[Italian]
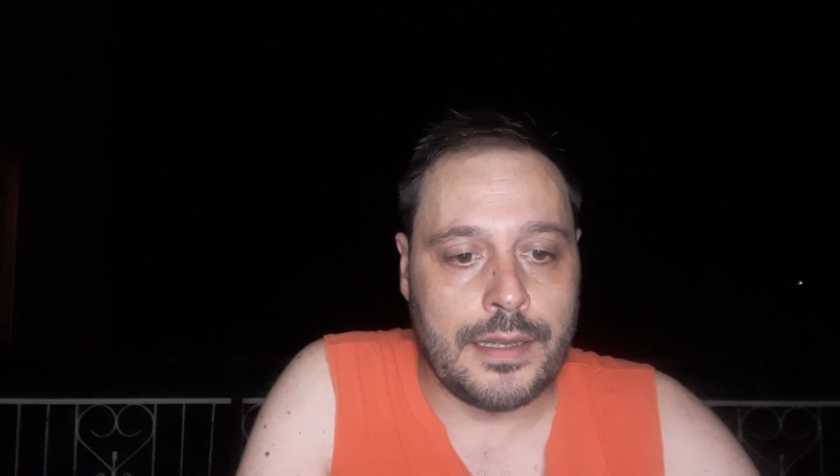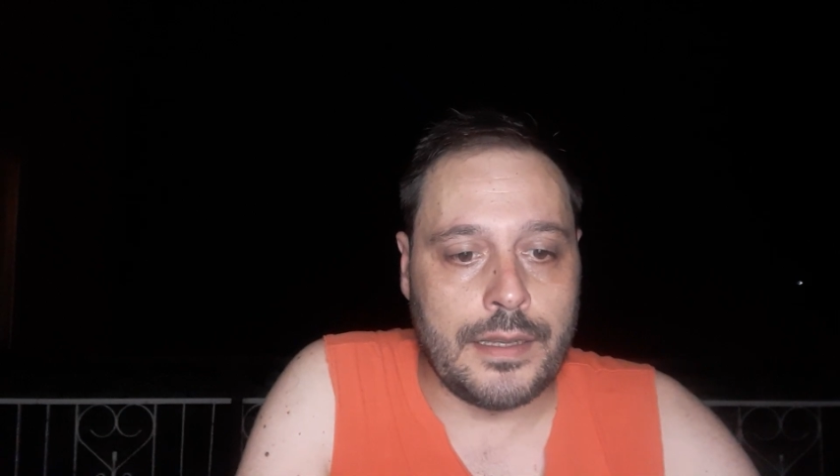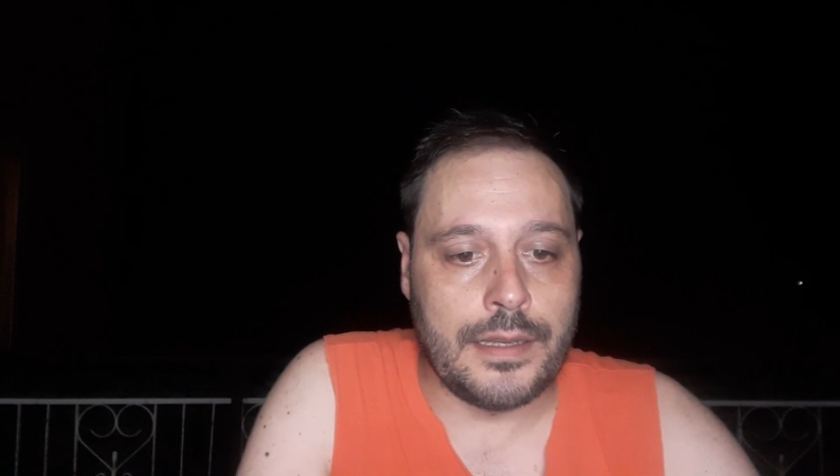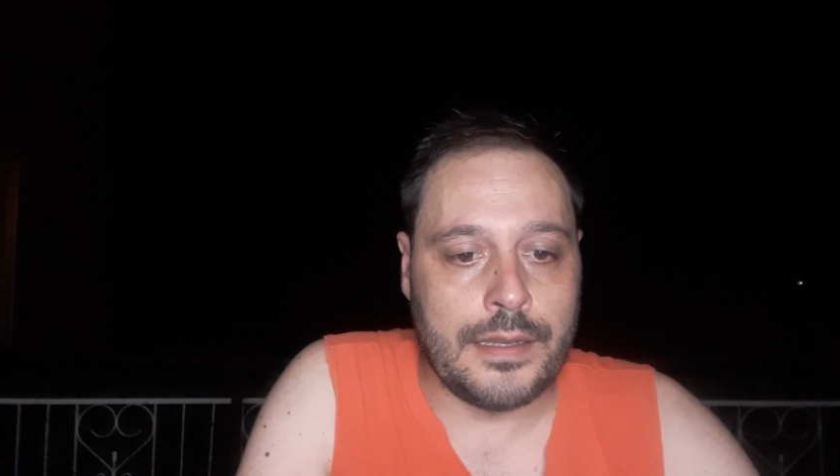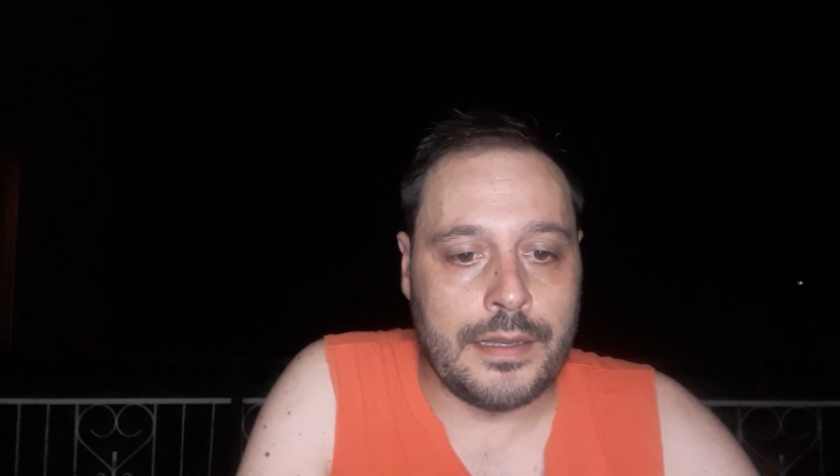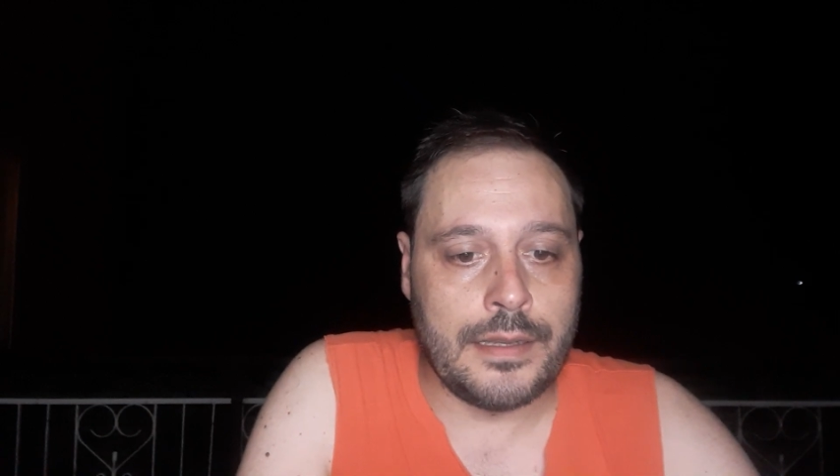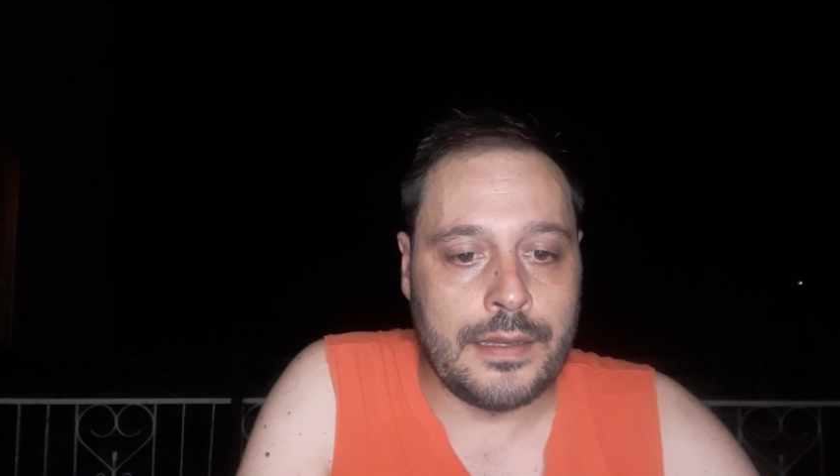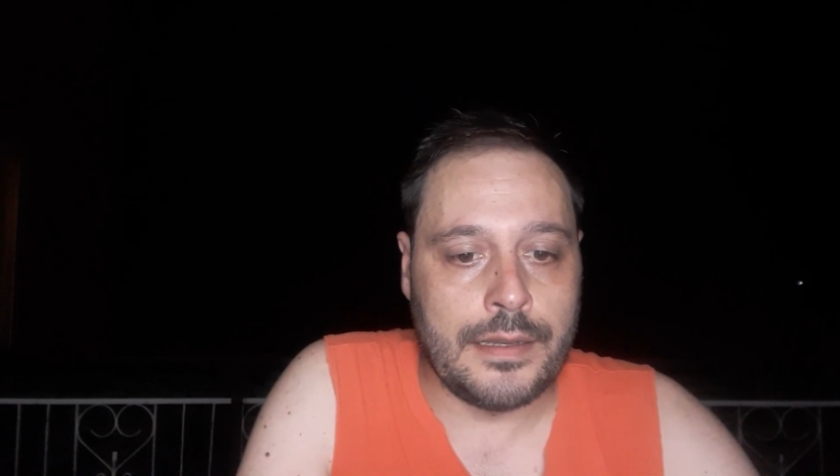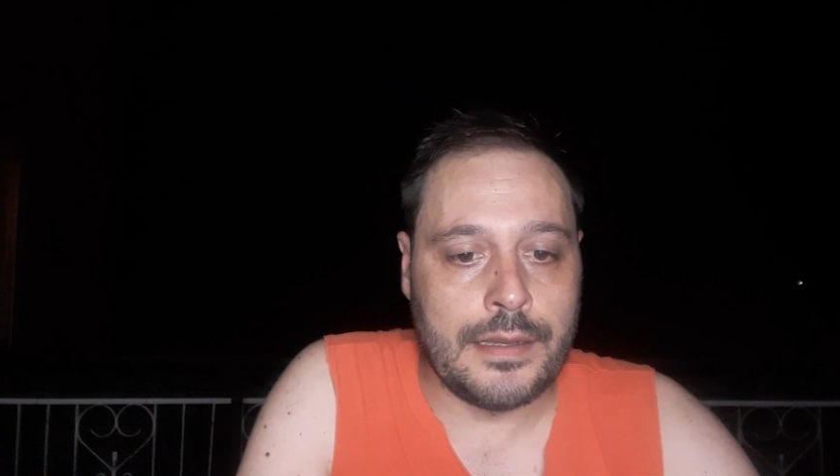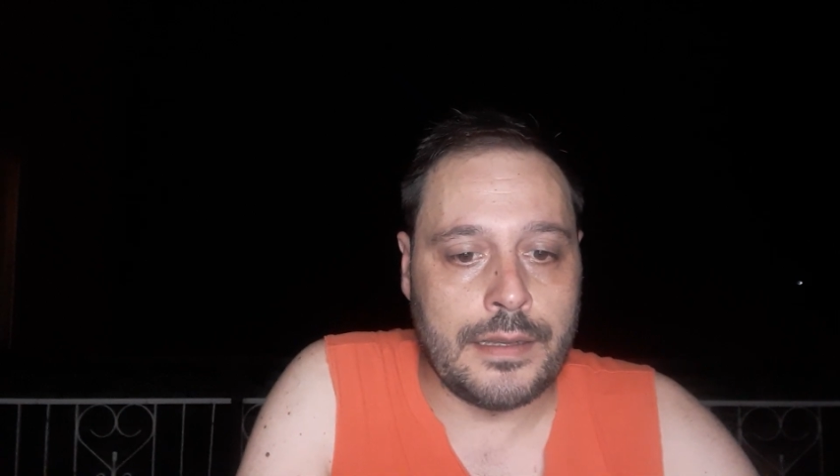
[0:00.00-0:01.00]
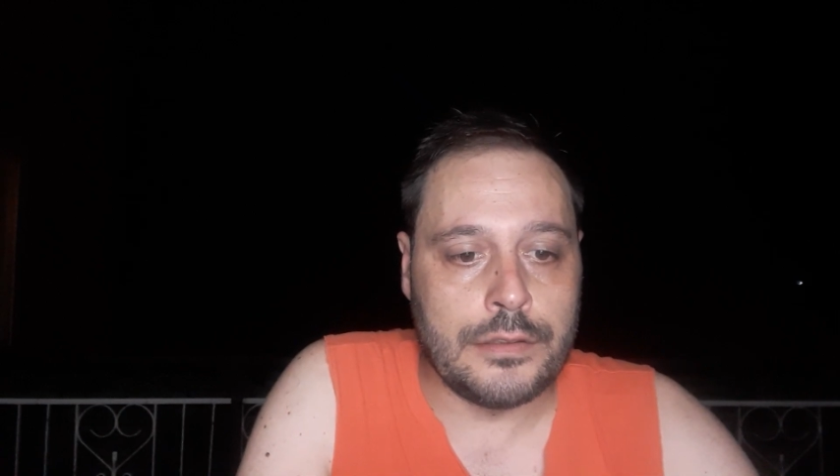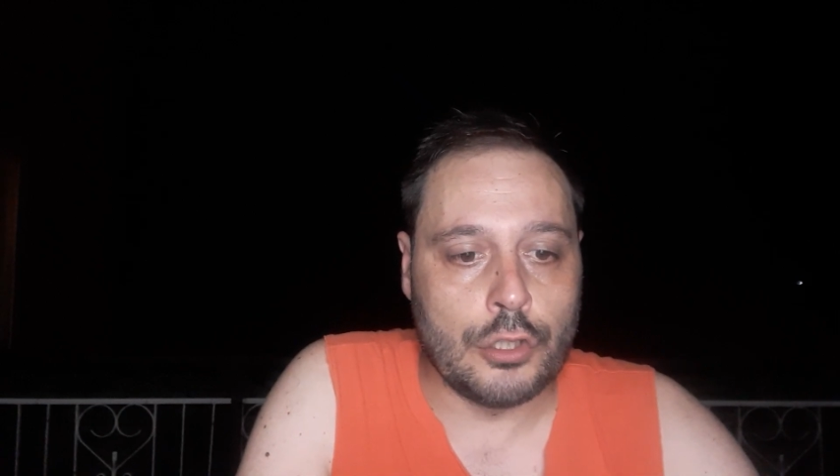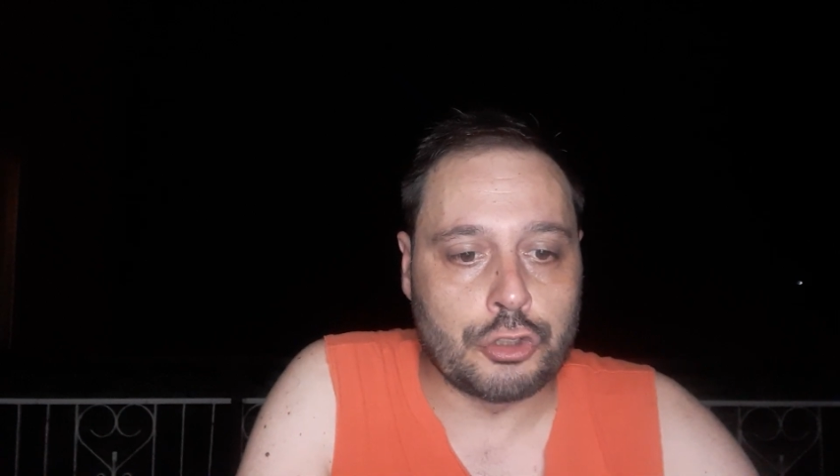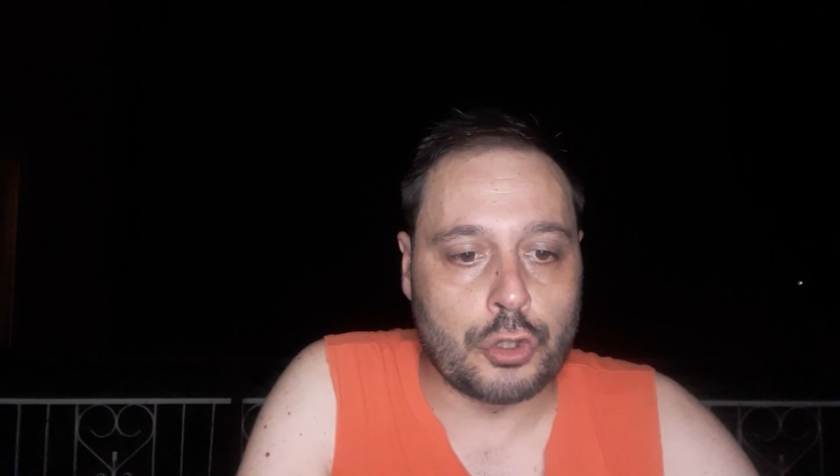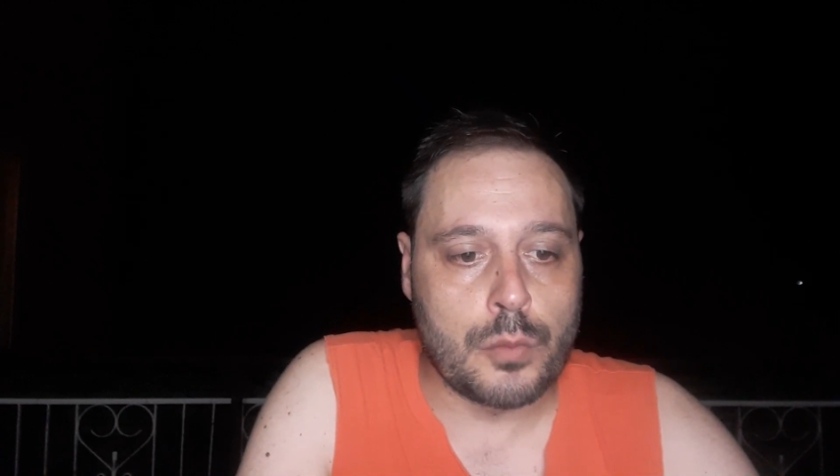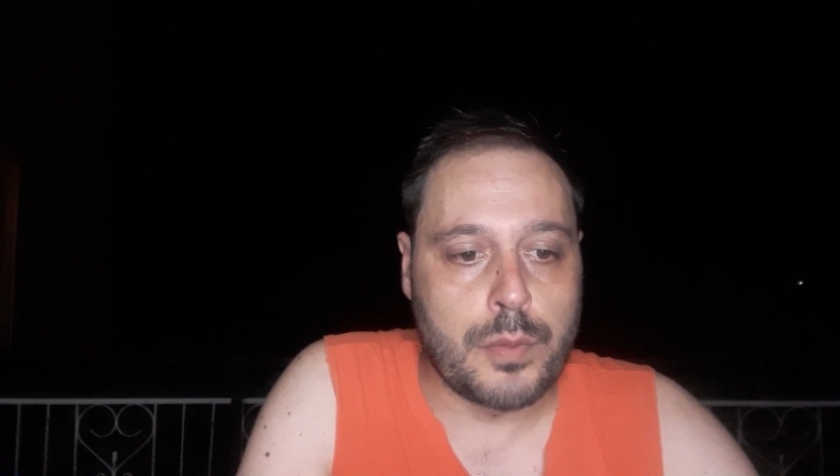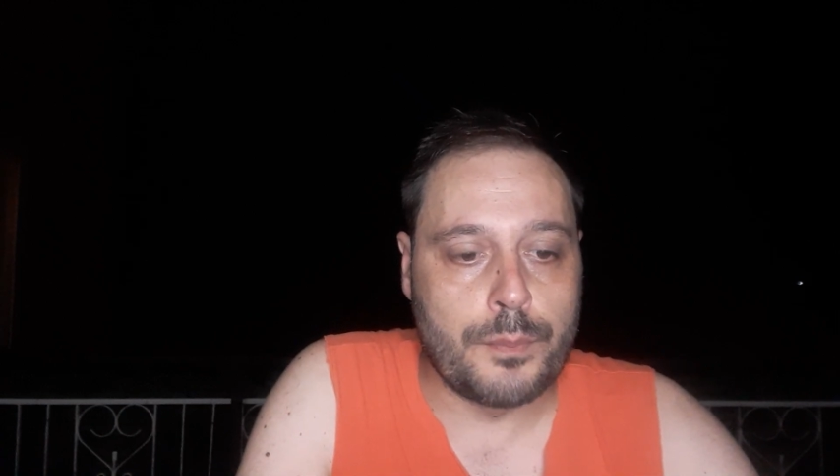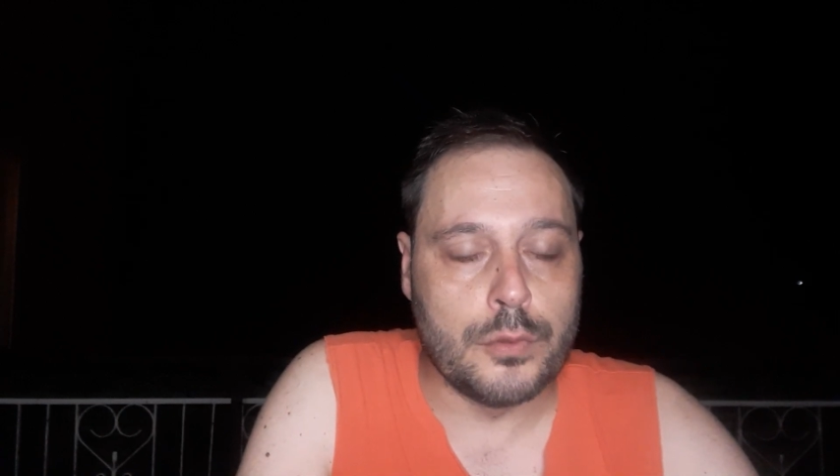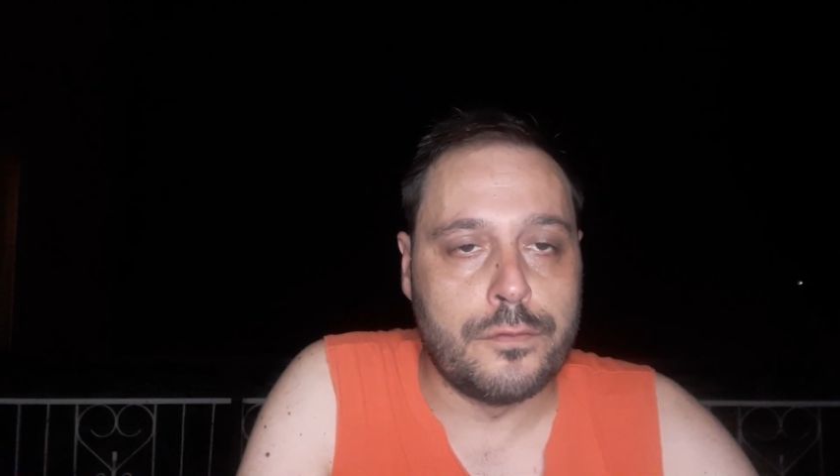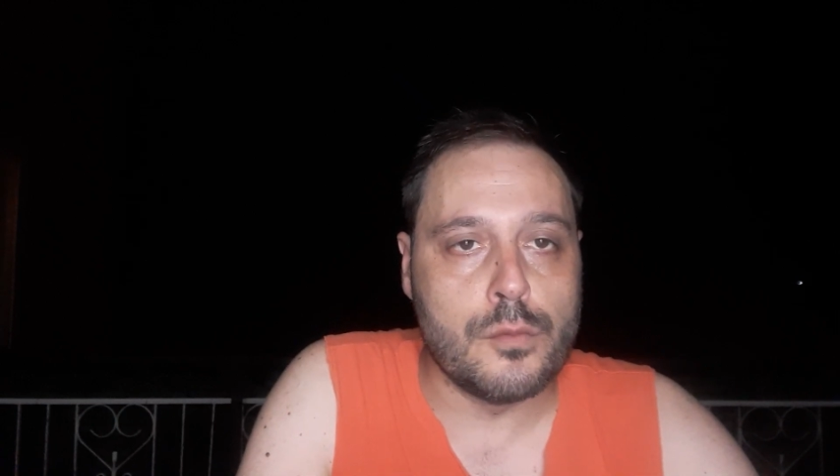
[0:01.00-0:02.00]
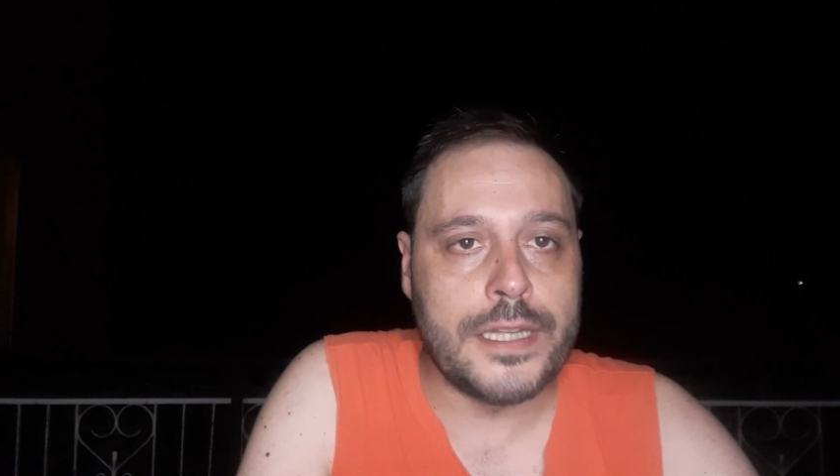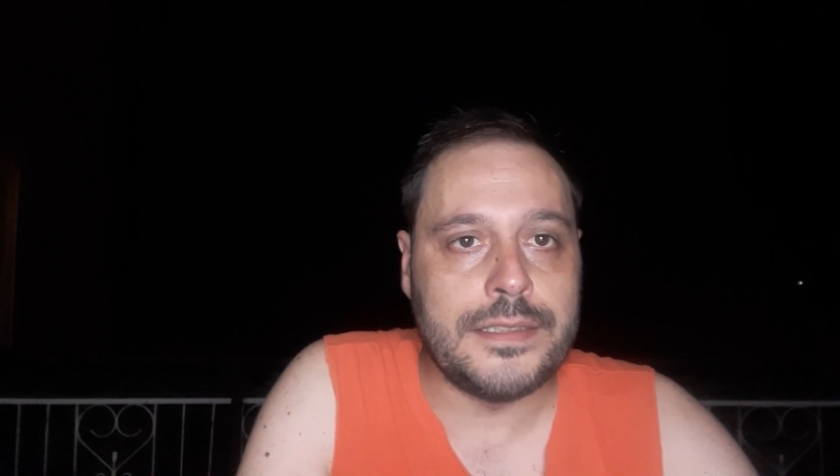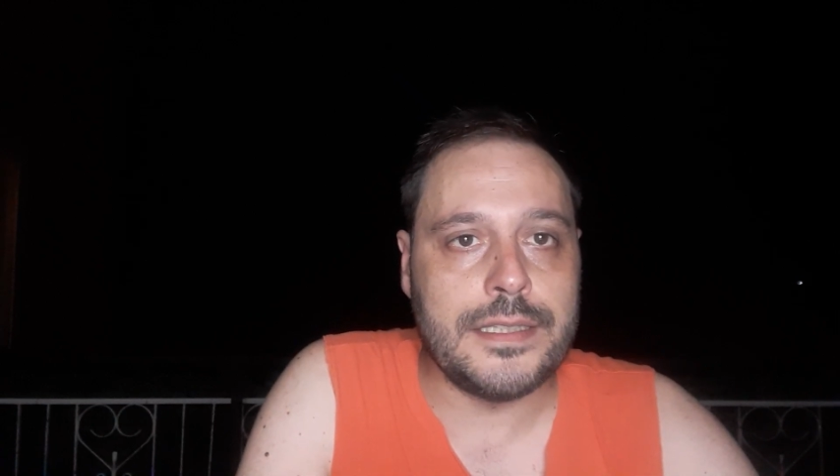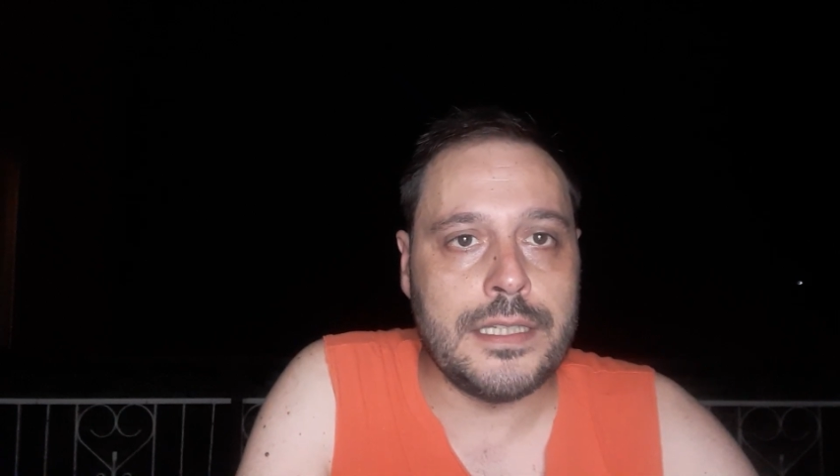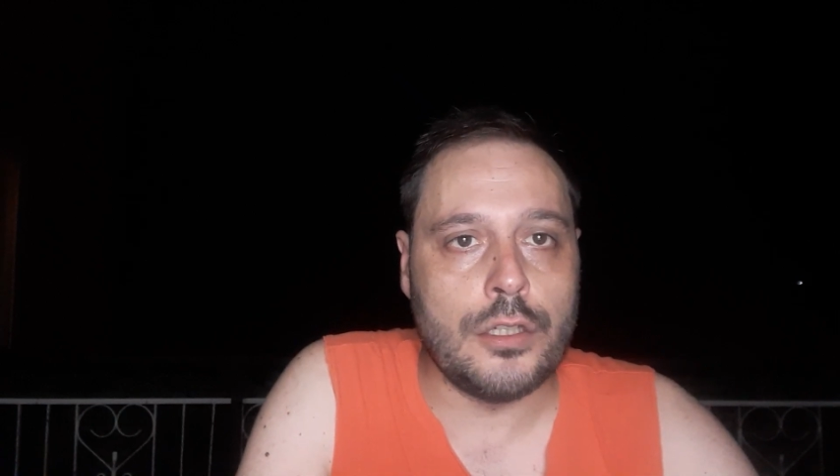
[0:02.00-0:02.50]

e io sono un po' più fumentino,